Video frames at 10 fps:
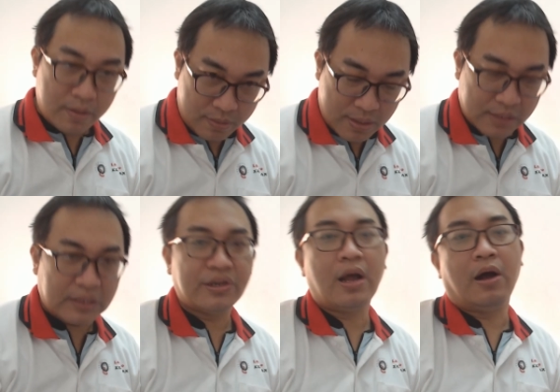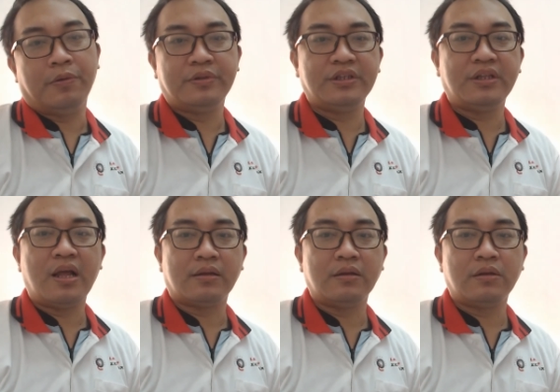哎，大家好，今天
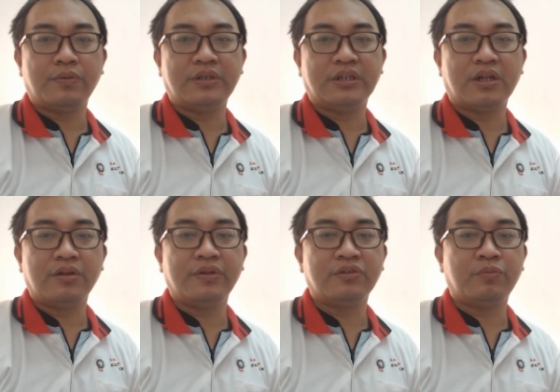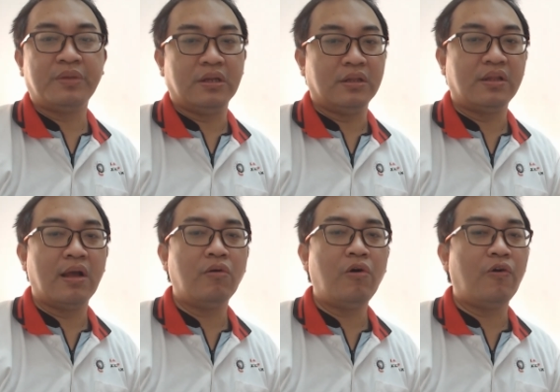啊跟各位介绍一分钟命理
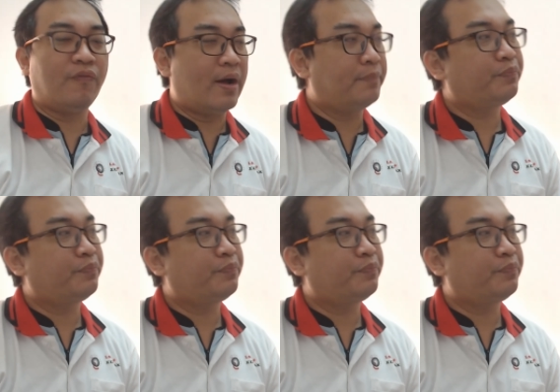调候法。